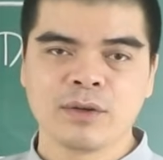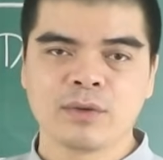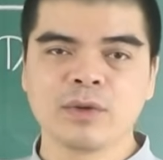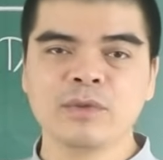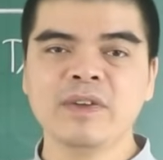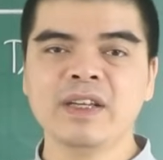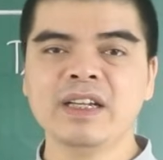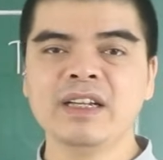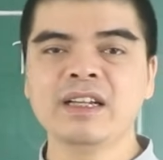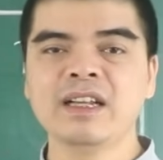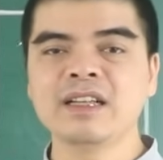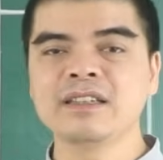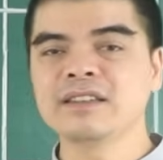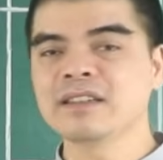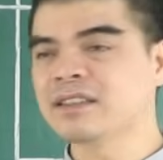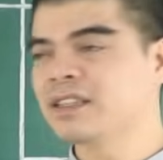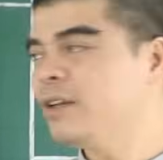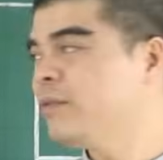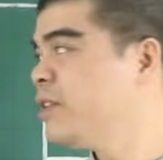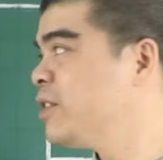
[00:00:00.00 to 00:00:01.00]
Quý vị liên hệ
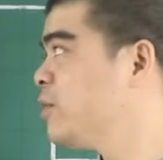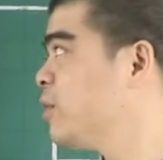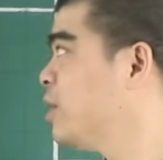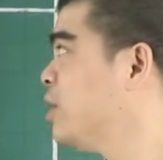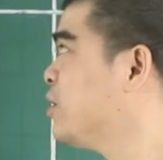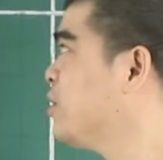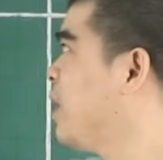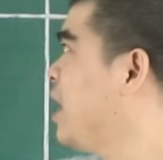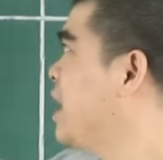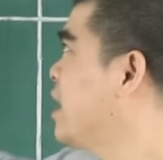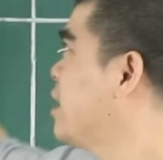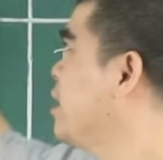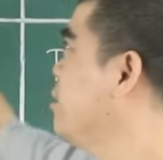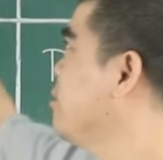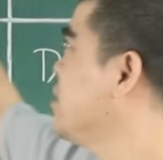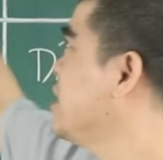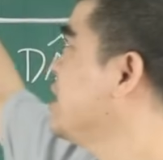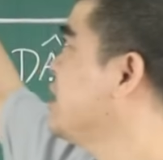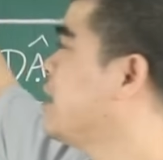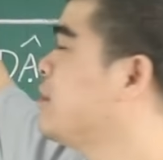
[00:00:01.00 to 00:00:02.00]
trực tiếp với số điện thoại
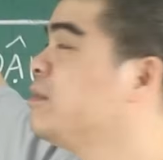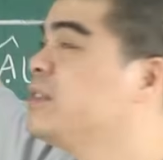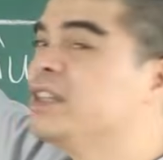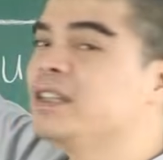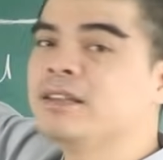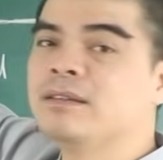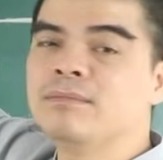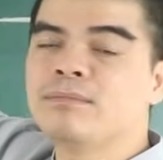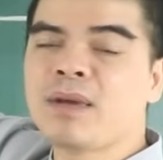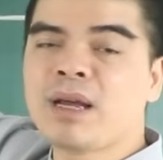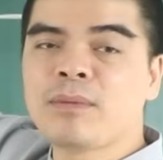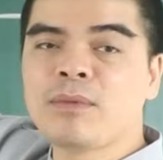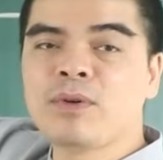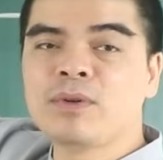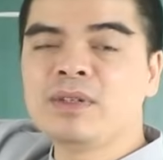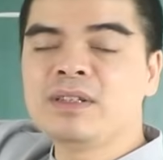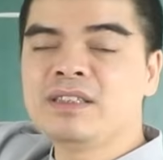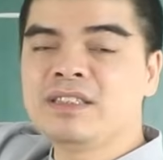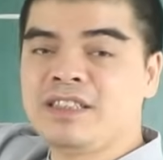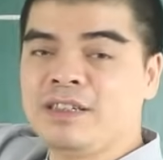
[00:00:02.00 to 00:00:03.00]
không chín tám chín ba
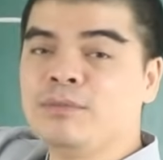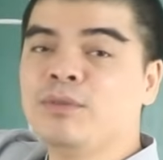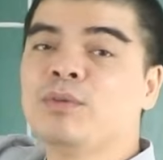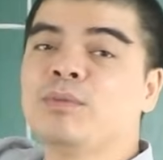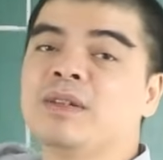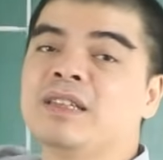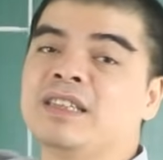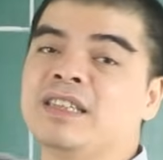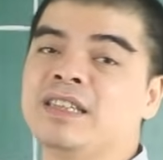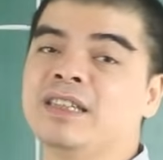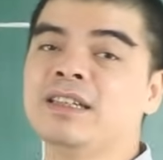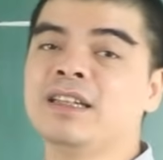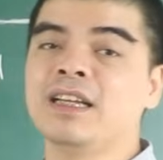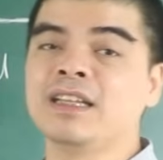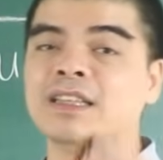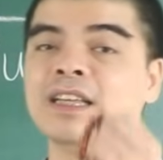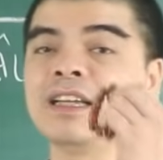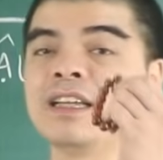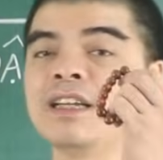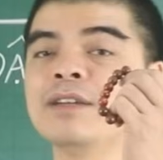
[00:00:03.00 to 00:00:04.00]
bốn chín một một chín
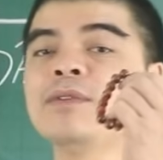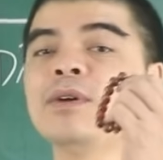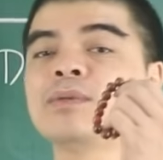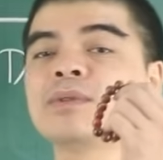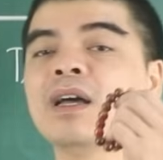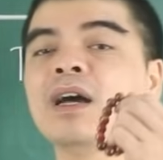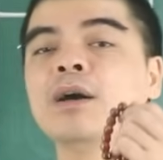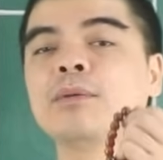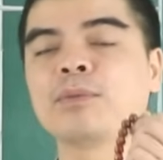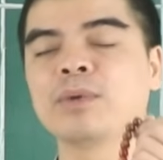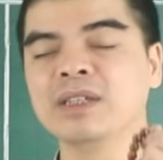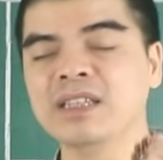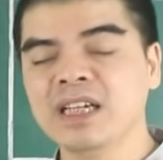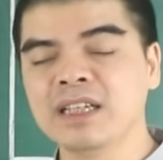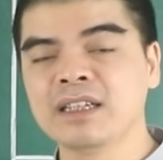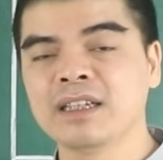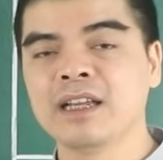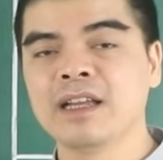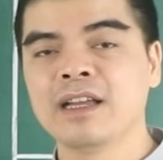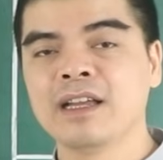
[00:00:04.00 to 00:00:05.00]
để thỉnh cái vòng tam hợp quý nhân.